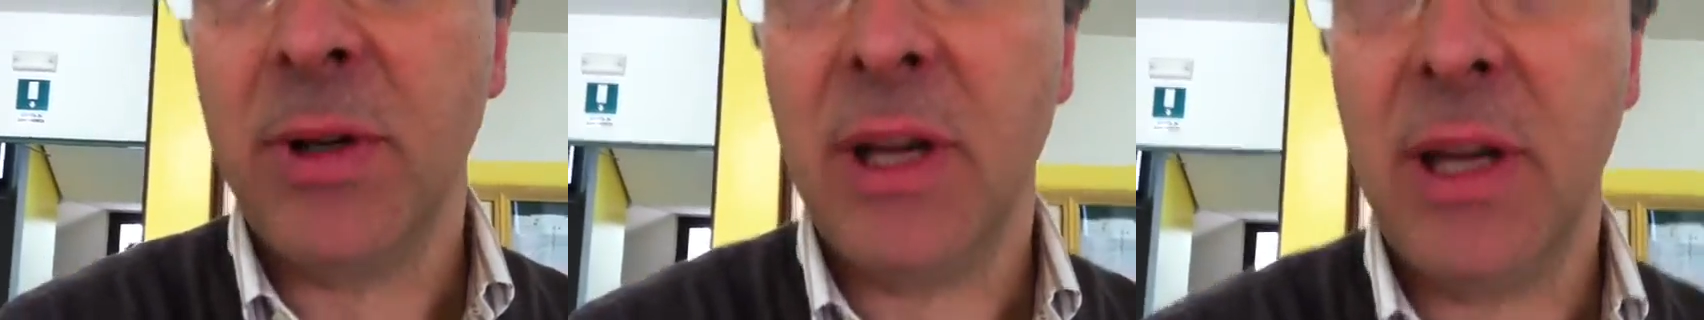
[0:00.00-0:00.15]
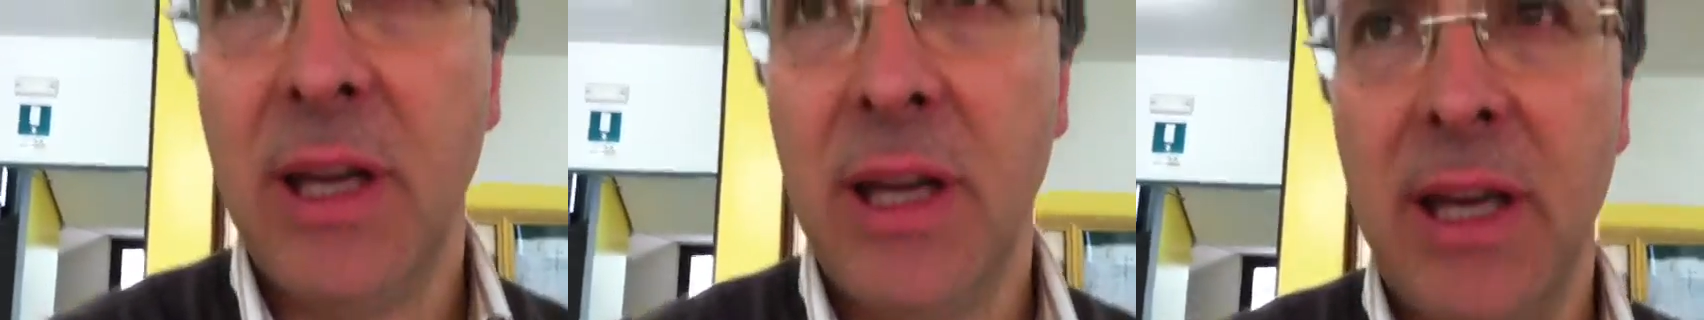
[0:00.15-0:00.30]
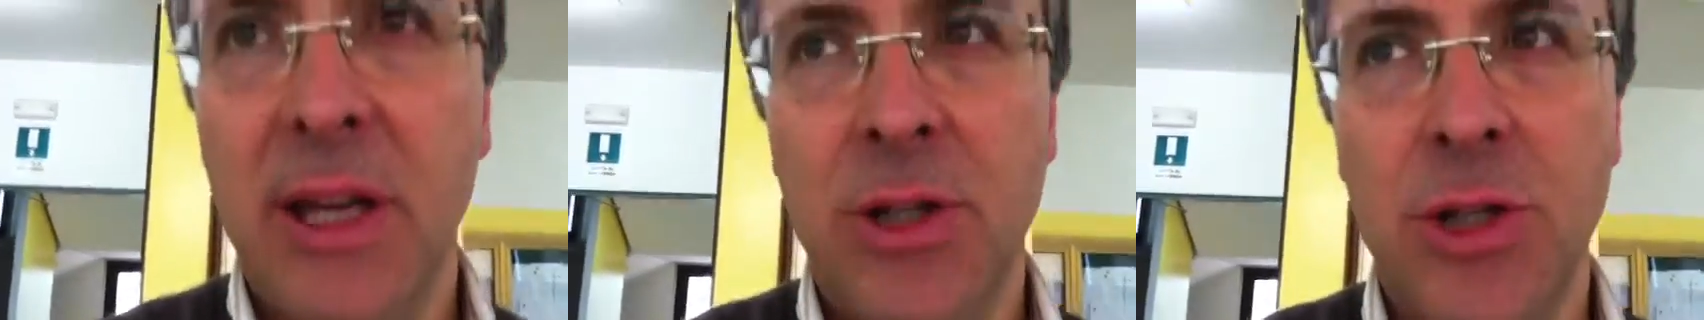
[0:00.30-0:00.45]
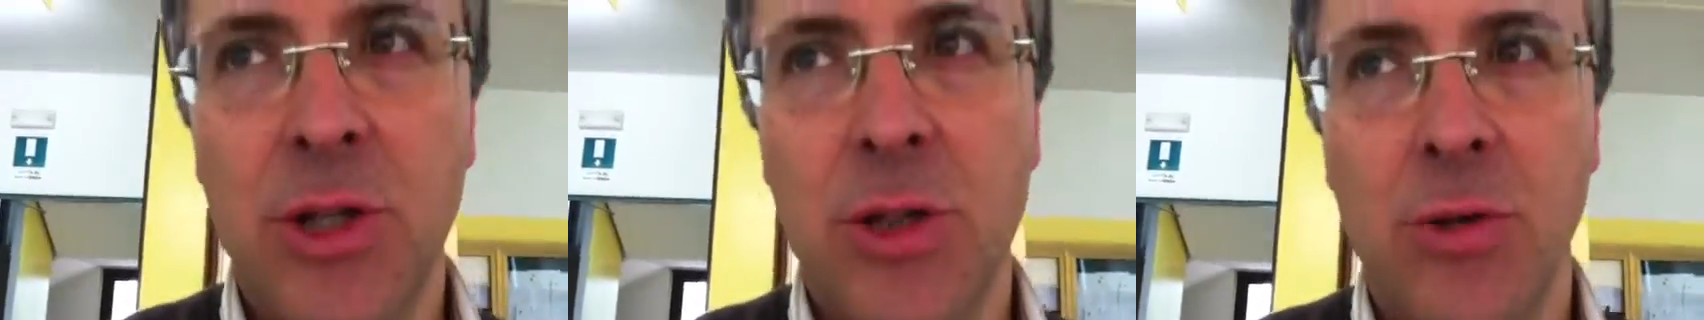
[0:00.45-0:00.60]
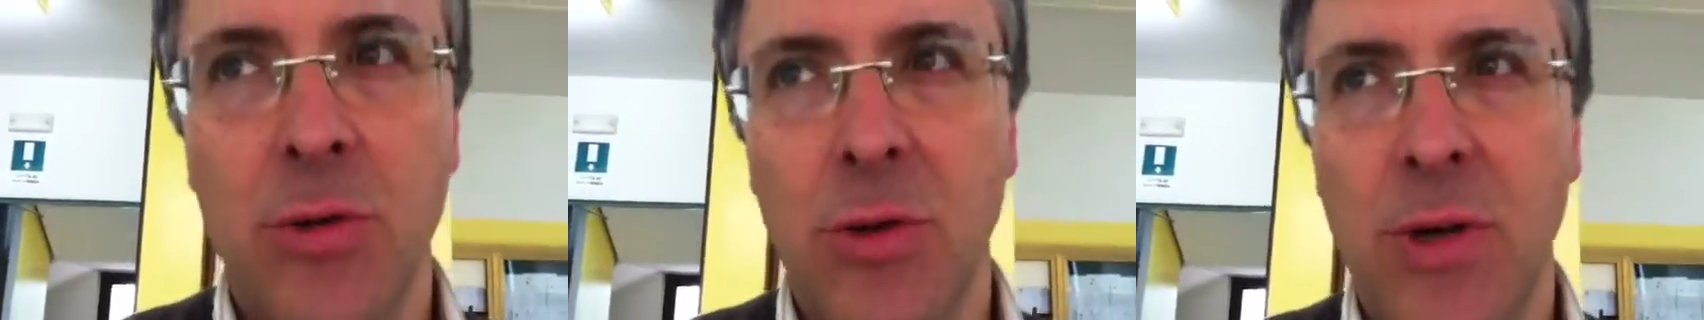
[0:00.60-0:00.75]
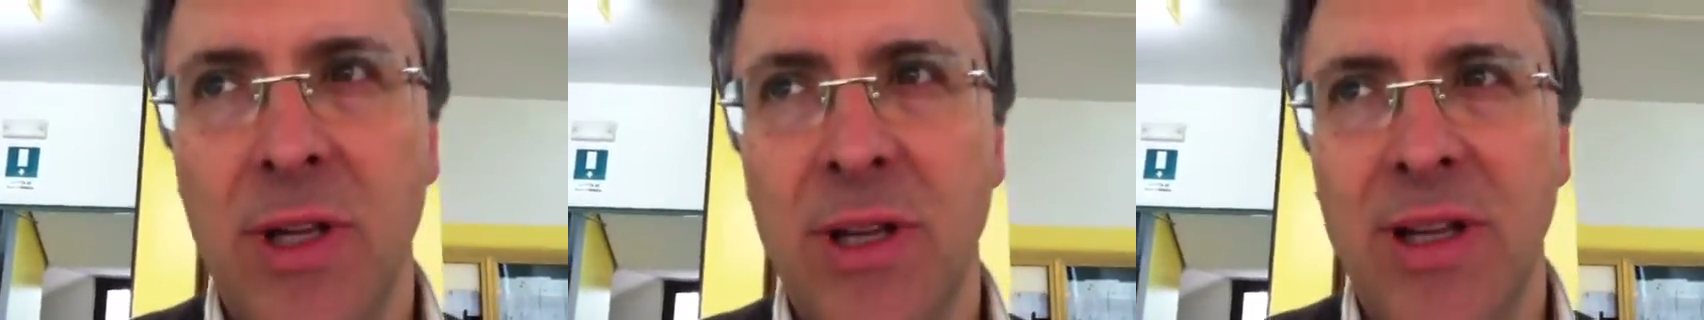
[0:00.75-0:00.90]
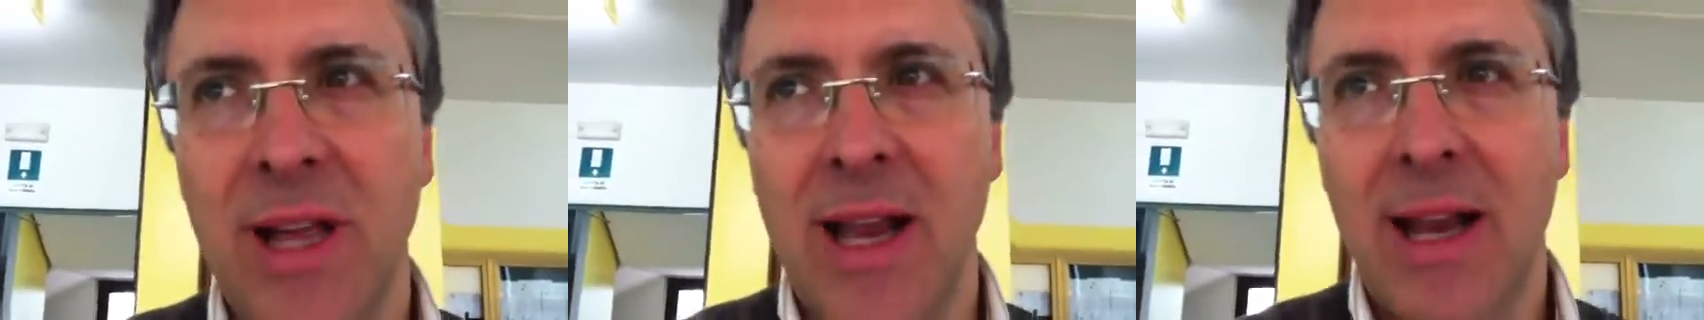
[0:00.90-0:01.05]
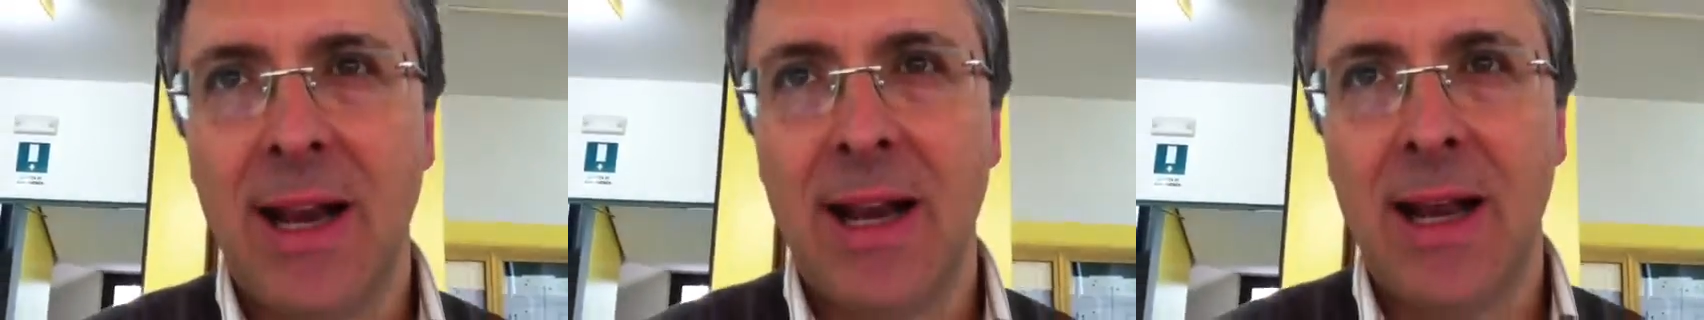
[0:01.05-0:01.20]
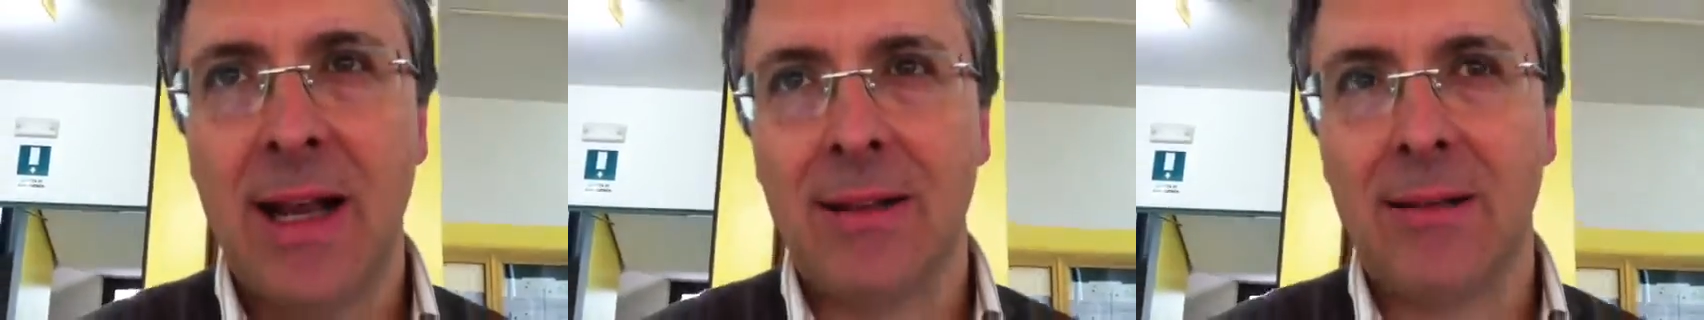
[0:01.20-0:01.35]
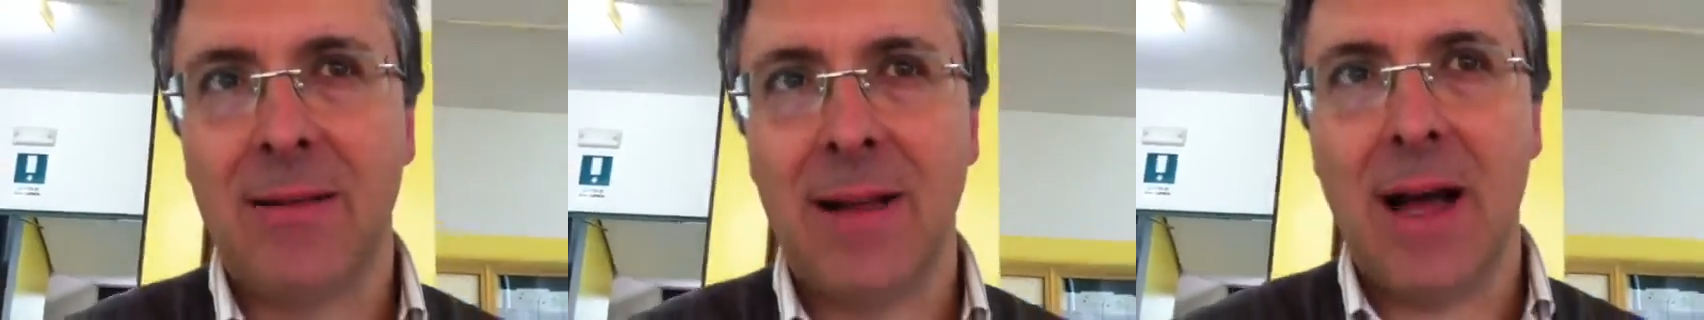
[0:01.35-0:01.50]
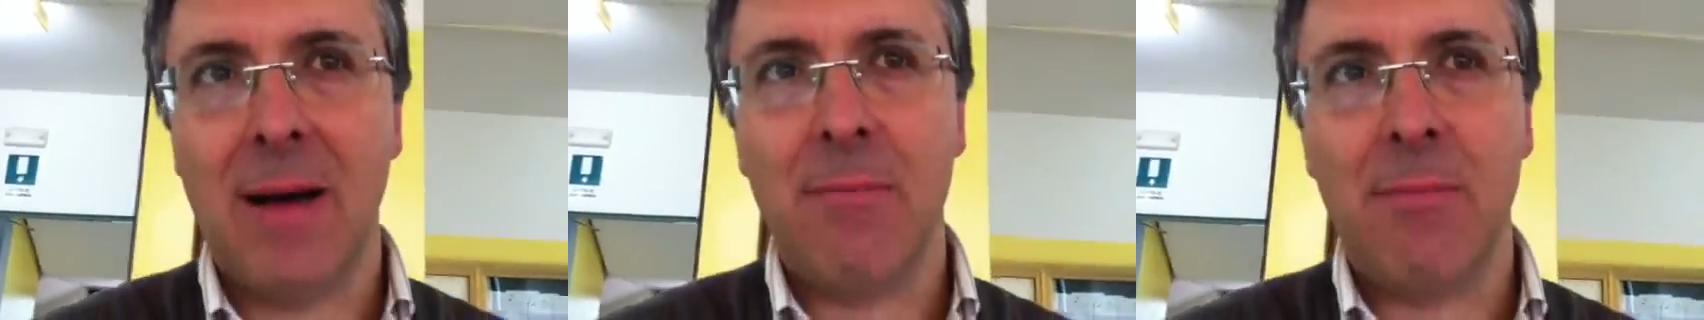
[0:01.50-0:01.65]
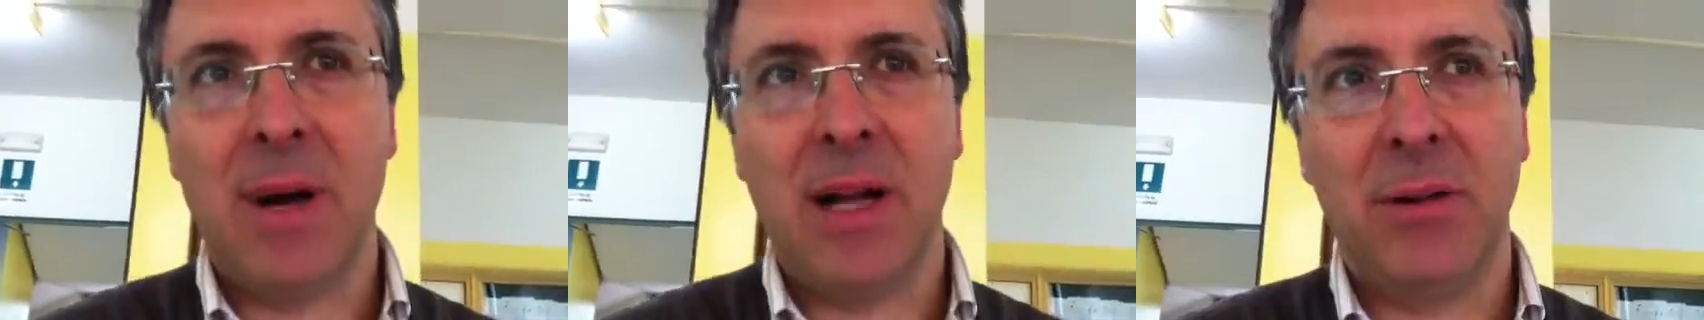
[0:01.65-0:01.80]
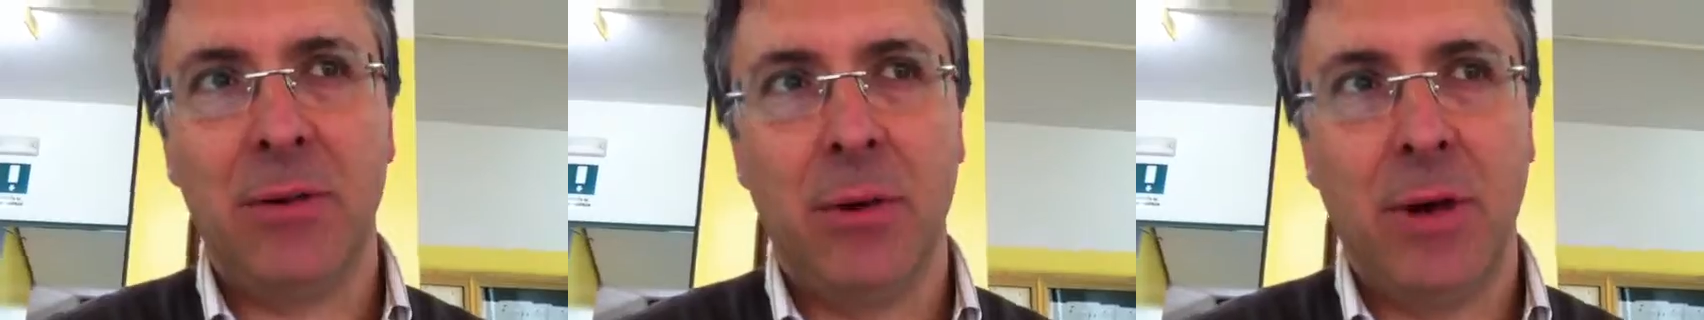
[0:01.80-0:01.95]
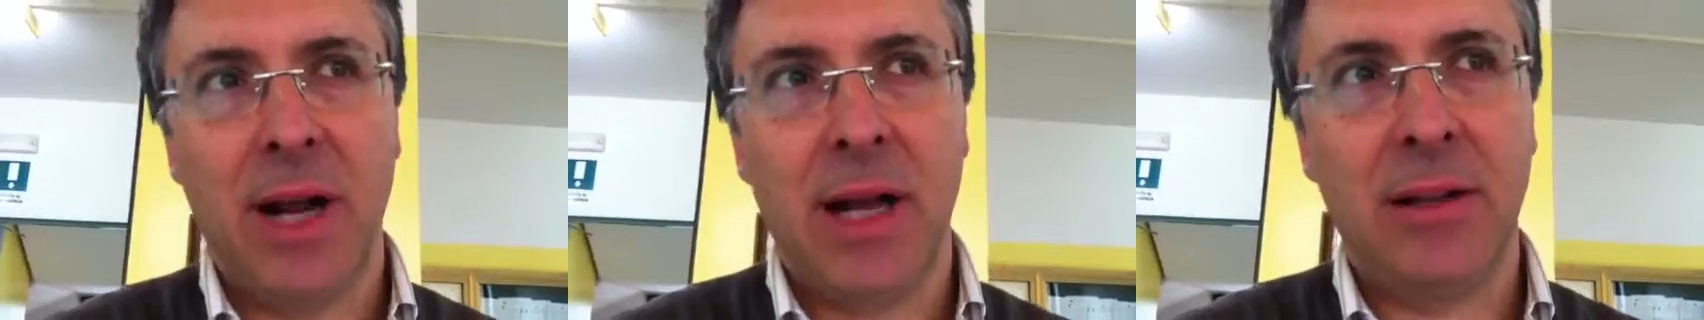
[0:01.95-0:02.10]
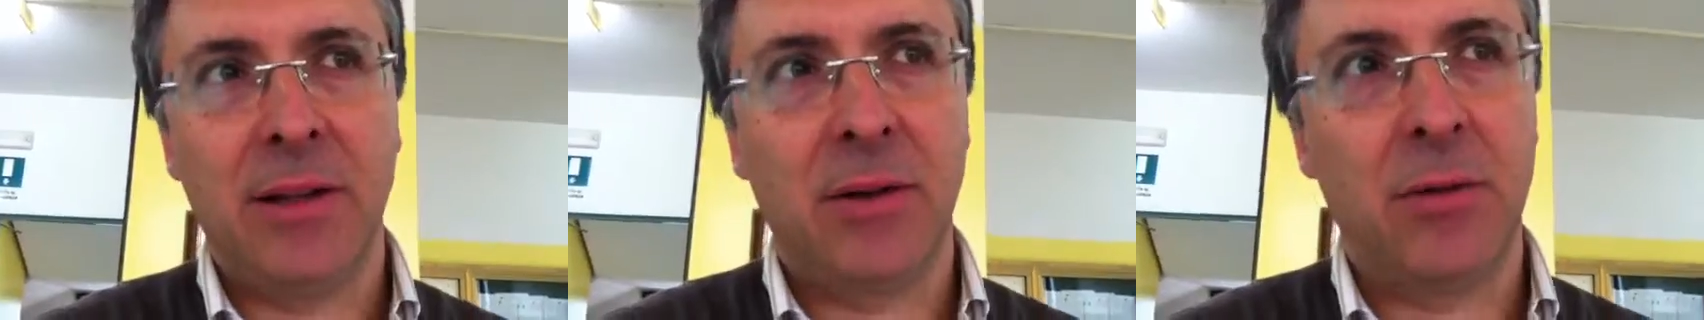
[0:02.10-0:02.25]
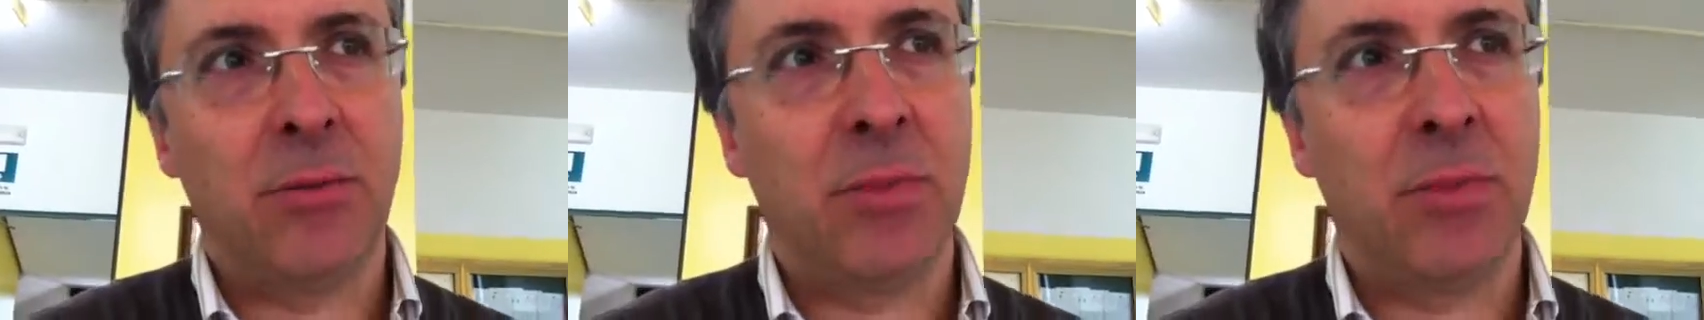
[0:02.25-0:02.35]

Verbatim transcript: perché ci sono intere realtà abbandonate